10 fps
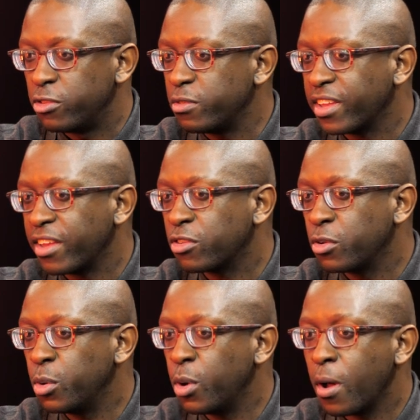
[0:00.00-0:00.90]
jusqu'à
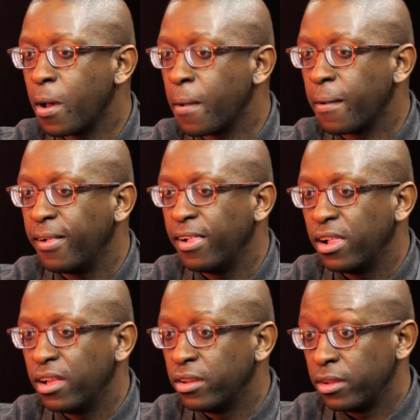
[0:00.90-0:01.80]
ce que,
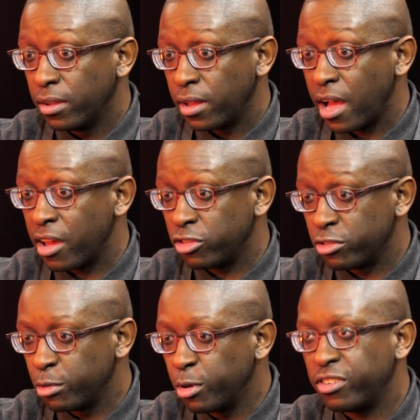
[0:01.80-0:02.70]
un
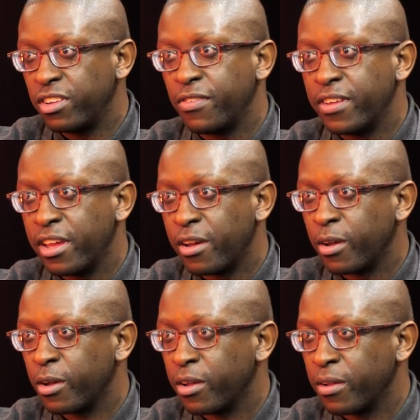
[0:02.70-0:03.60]
jour, j'ai fait
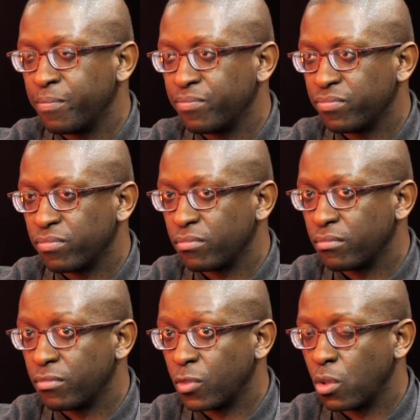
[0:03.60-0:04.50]

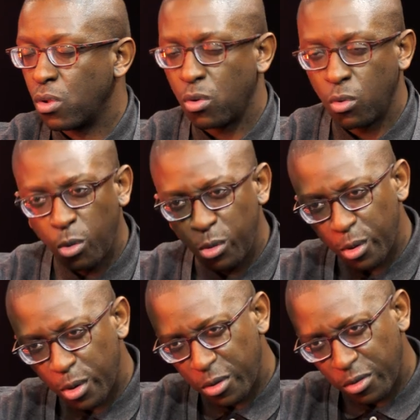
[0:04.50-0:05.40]
en
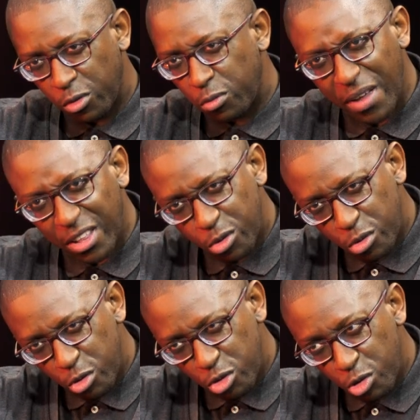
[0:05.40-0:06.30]
gros euh, une
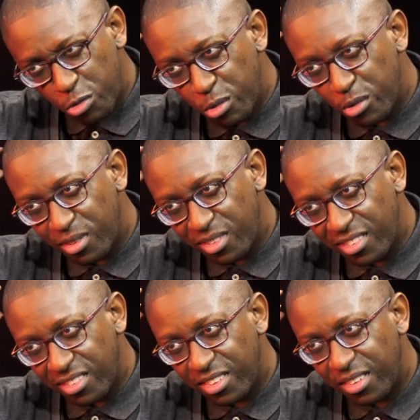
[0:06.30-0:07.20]
perte de cheveux.
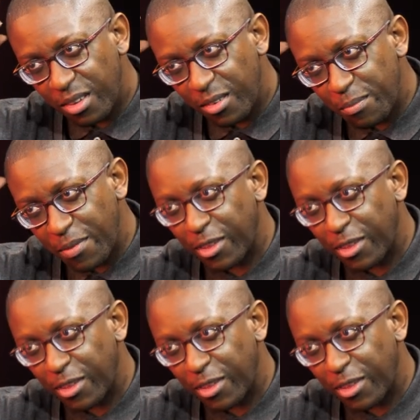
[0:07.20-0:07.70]
Ah oui